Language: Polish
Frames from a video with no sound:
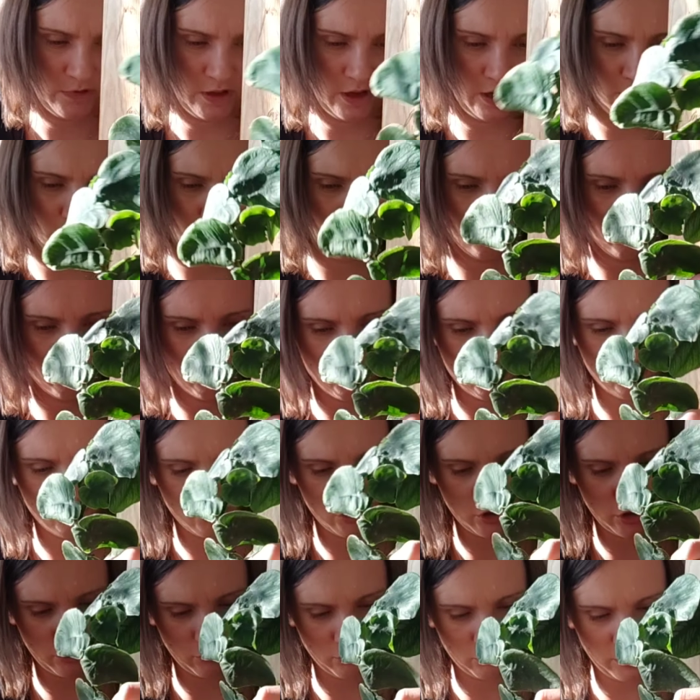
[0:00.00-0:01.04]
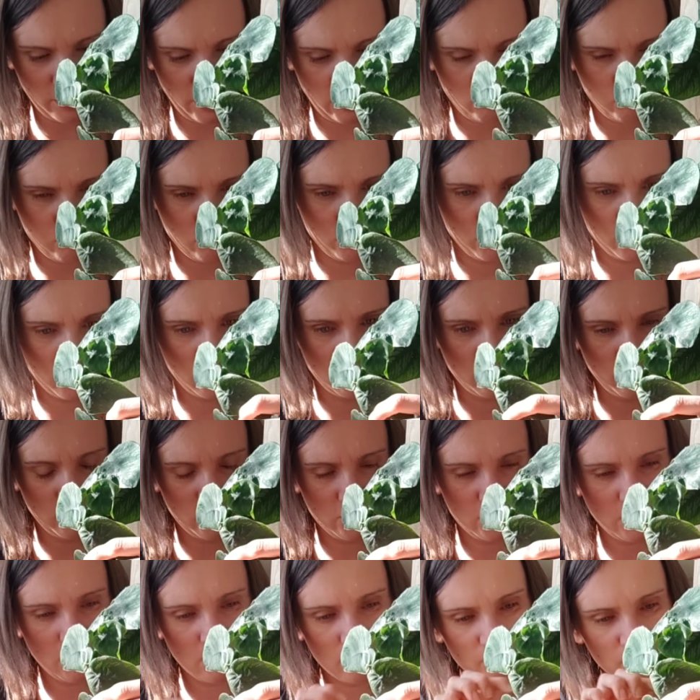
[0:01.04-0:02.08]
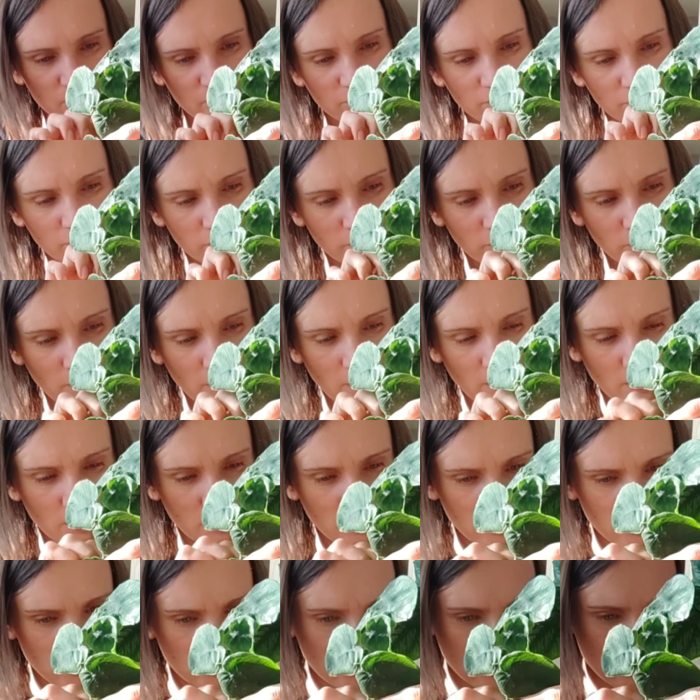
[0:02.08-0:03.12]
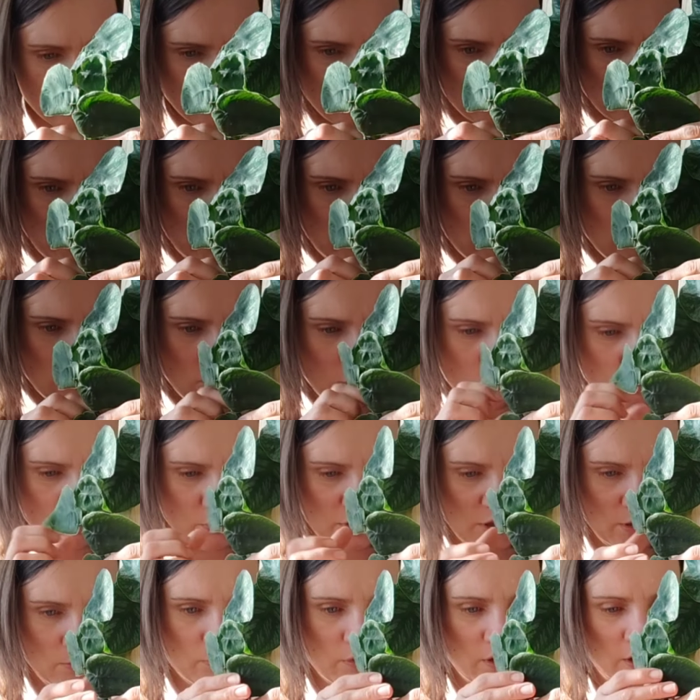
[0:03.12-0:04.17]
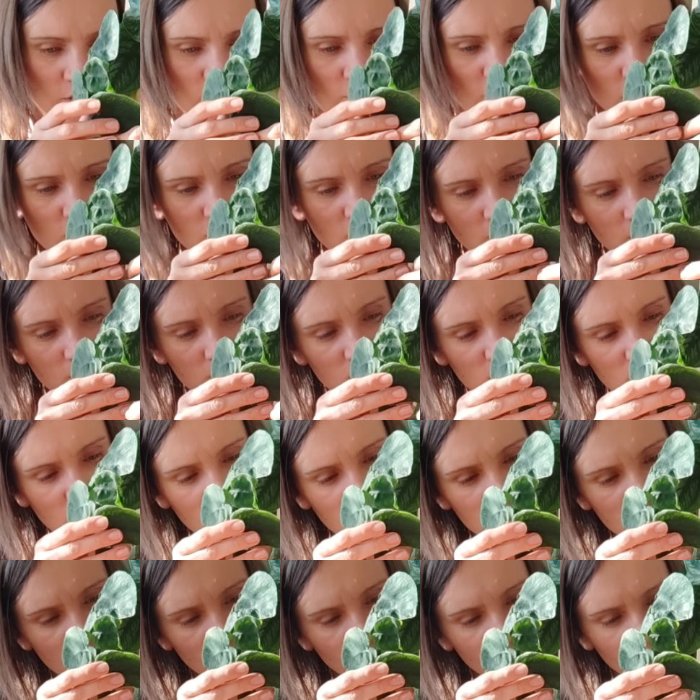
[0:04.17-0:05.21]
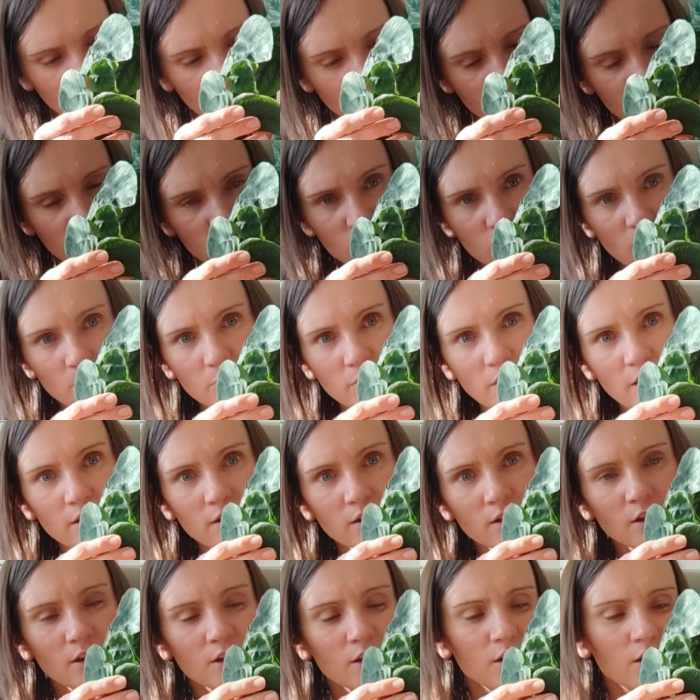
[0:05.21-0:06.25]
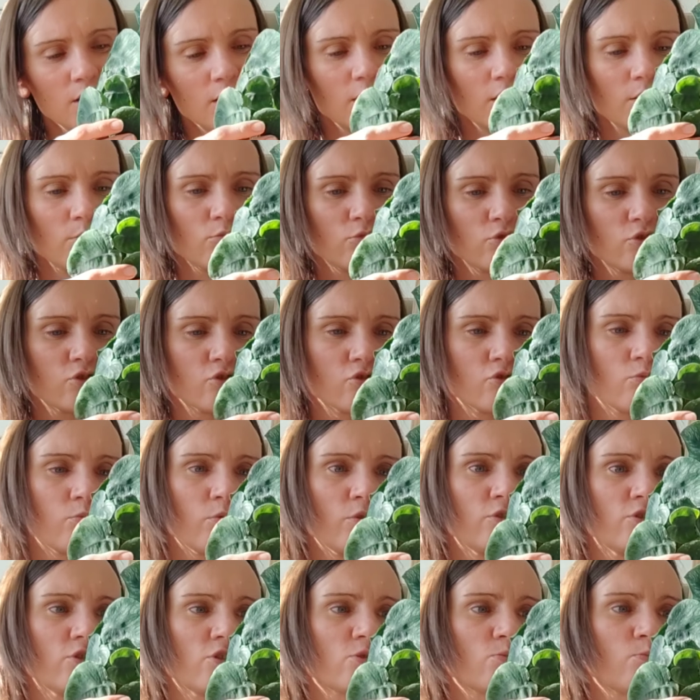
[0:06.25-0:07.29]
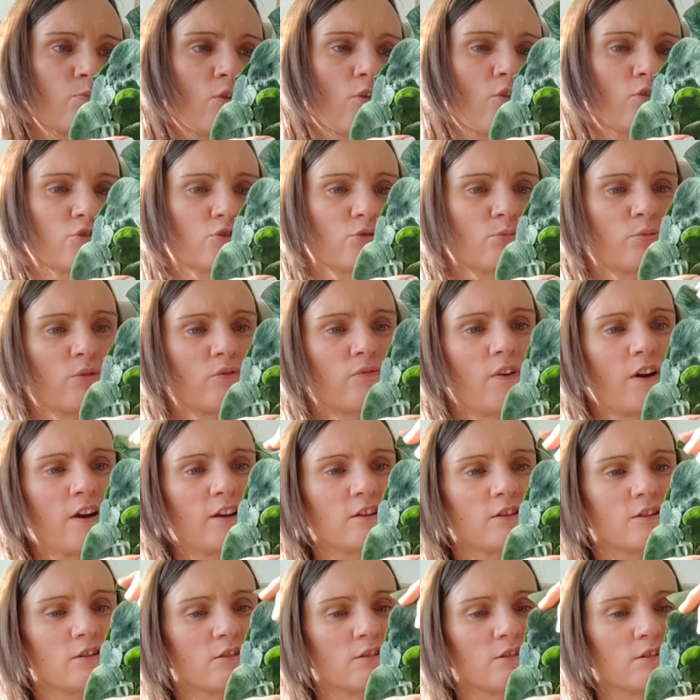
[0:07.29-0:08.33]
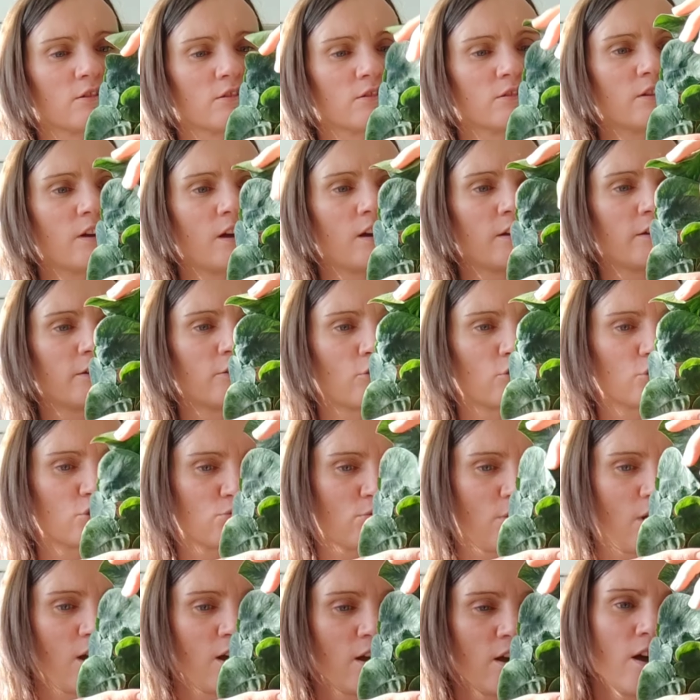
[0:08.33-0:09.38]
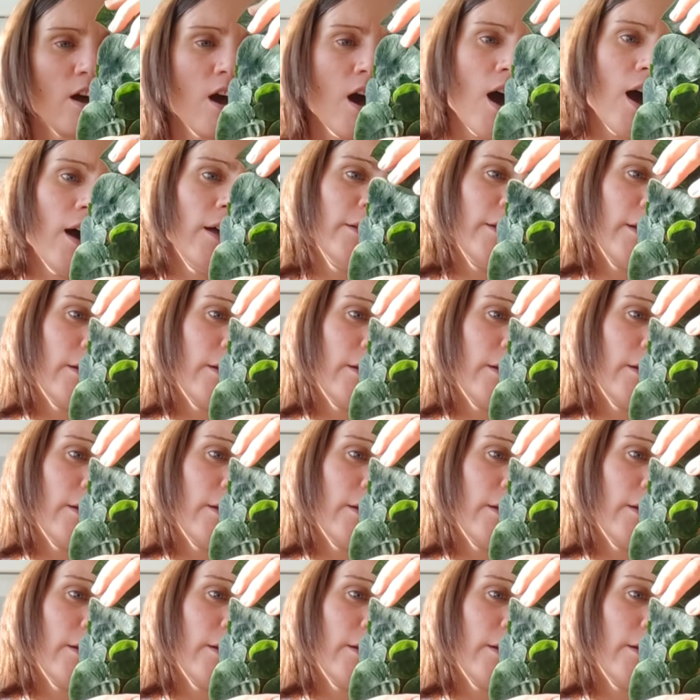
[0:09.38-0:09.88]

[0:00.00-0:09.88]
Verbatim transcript: Nie no, to już muszę to tak puścić, wiecie? Żeby miało opcję pięcia się i zaraz sobie to przyczepię i myślę, że będzie spoko sobie fajnie dalej rosła. A